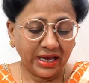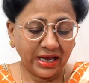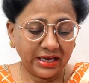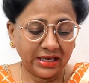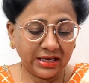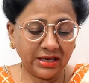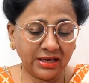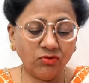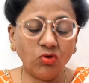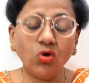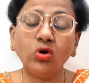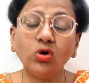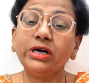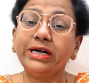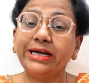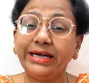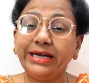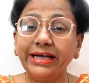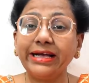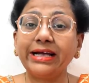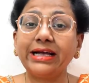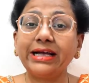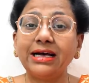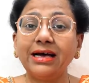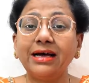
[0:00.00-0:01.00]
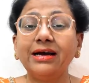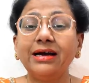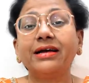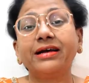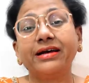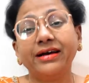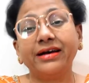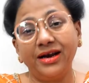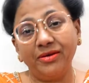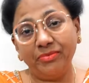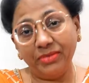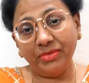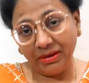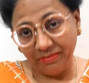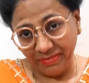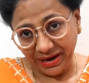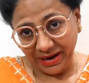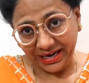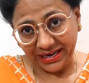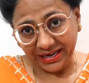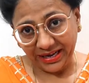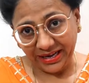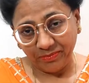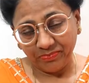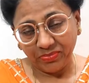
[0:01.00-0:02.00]
कि वो टिक कर घर में
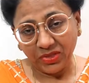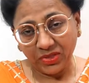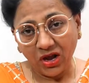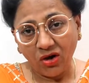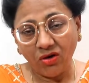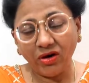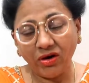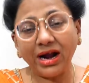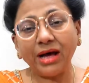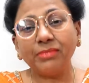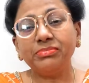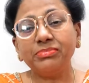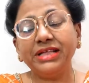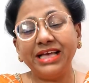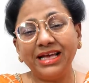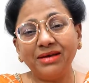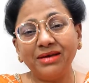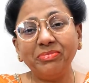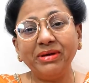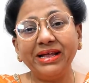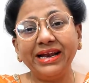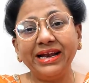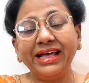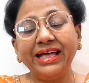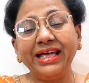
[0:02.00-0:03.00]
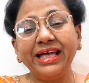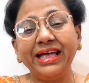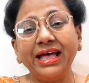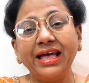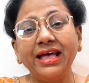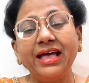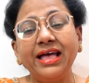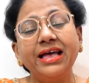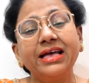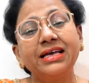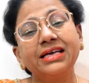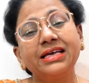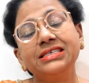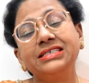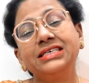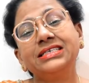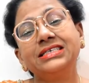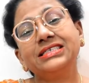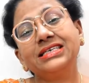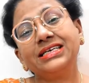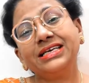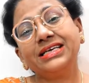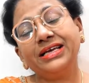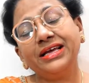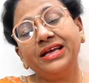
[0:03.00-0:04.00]
बैठें और आप देख भी रहे हैं कि
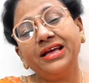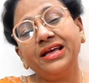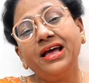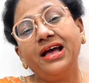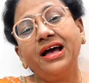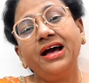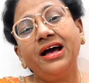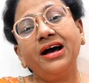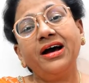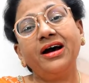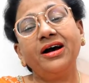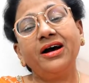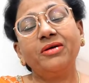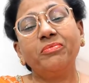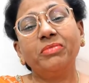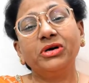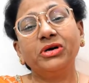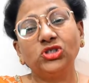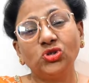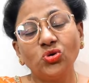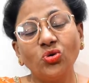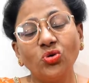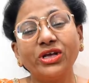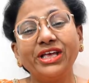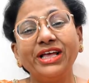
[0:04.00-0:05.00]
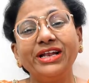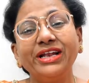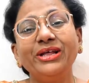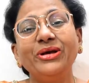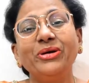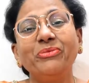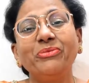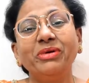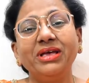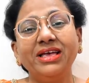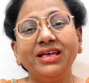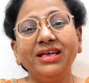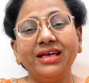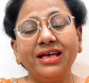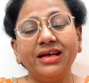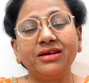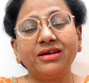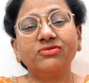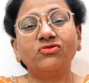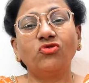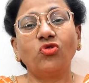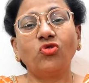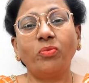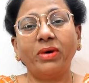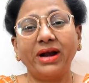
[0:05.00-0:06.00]
जैसे कि बच्चों के लिए भी एक
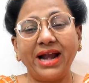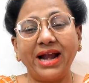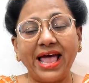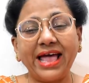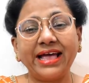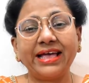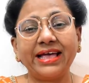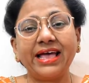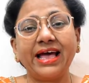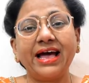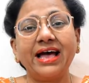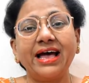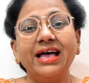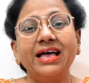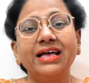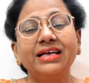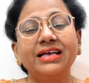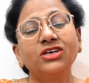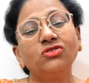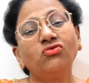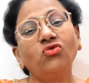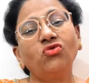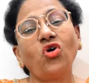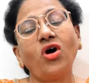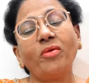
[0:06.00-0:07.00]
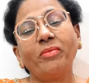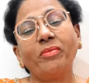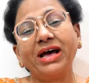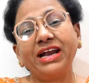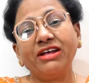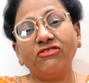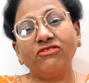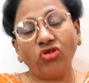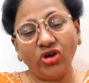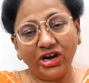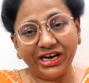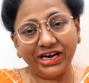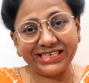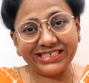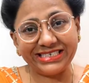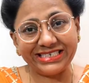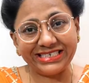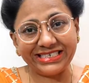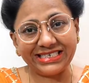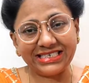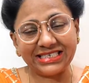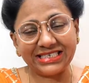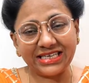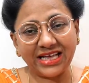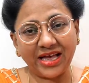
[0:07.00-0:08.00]
वो बनाया गया कि वो हमारे
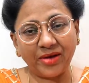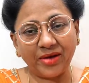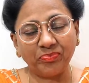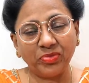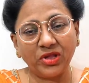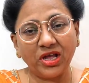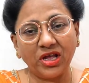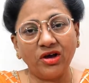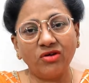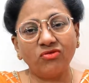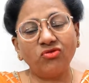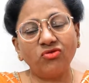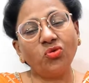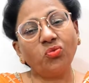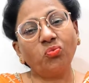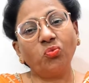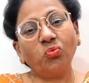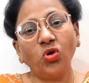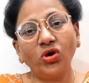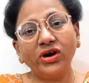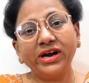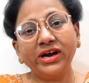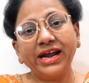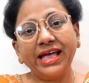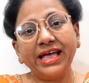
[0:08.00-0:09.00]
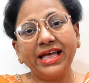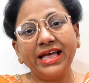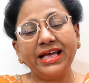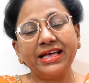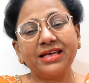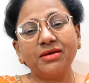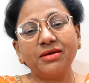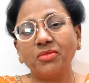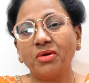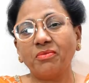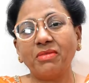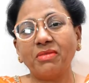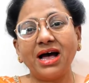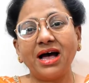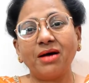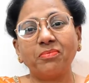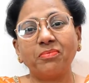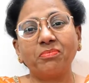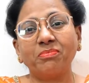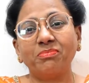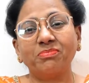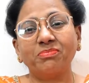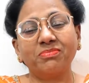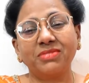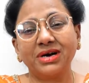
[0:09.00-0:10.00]
वॉल्टियर्स हैं वो बोल रहे हैं कि मम्मा आप
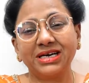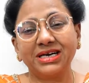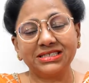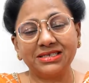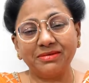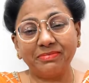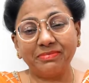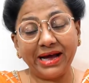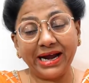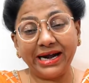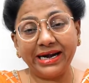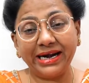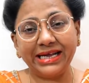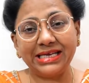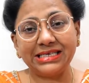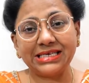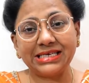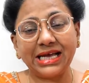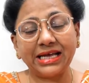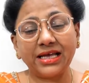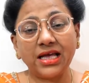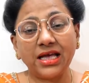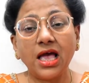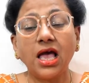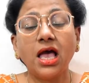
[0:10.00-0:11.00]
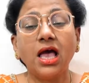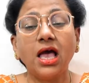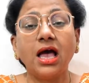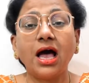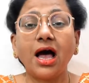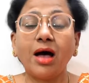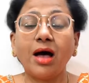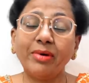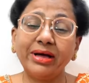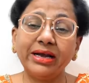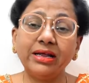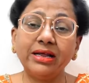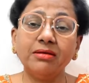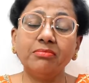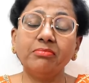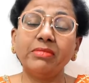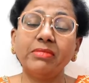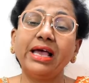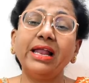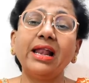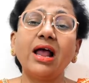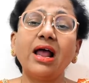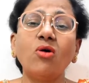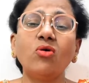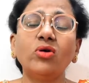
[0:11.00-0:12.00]
घर से बाहर नहीं जाएंगे हमारी
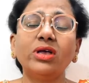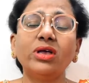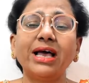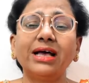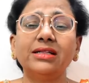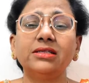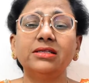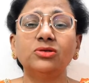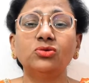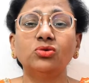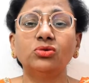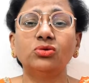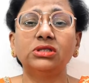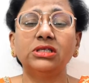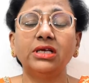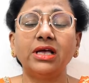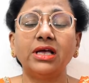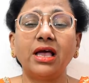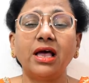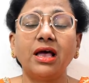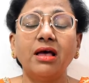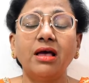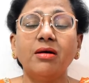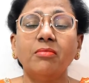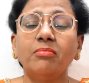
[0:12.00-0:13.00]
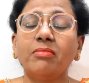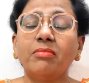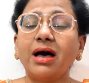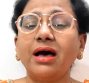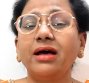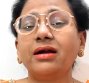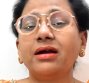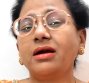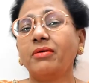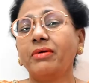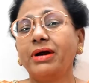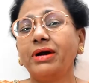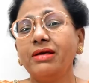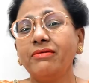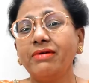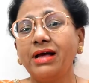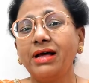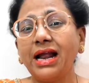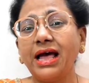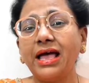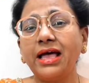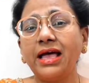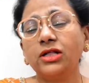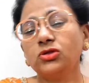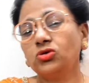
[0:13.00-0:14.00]
महिलाओं की आदत होती है बाहर कबाड़ी वाला
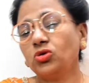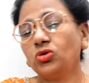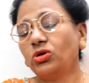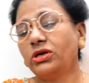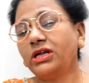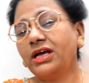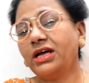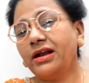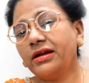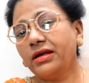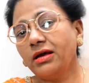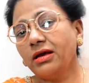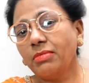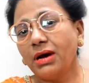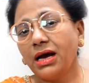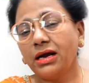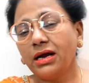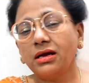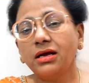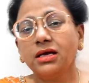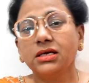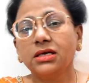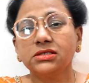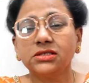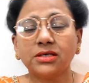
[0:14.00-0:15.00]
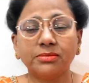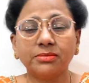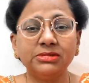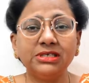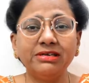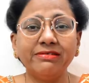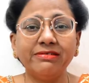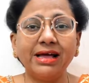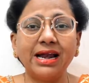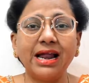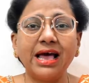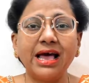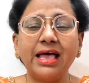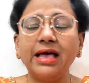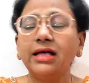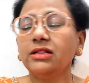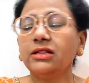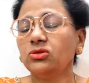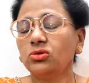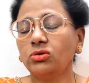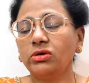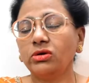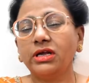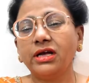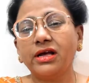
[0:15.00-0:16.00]
आया तो निकल के बाहर सब्जी वाला आया
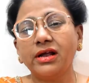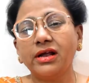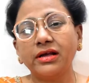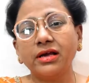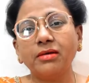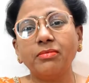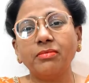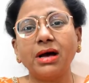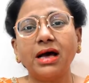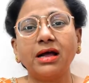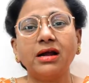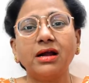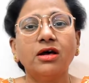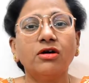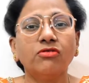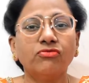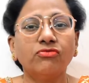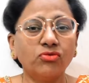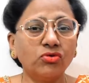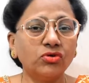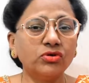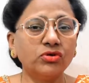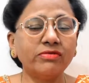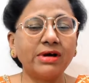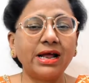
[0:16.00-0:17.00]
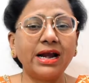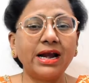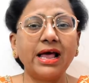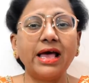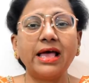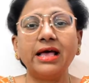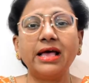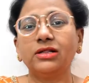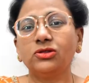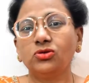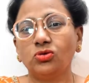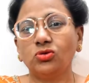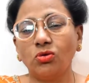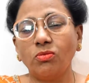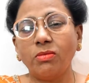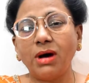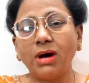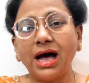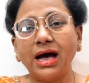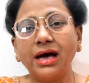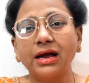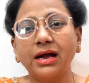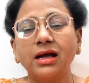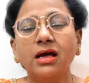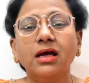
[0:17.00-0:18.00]
तो निकल के बाहर फ्रूट वाला आया तो
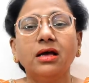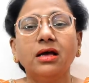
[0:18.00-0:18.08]
बाहर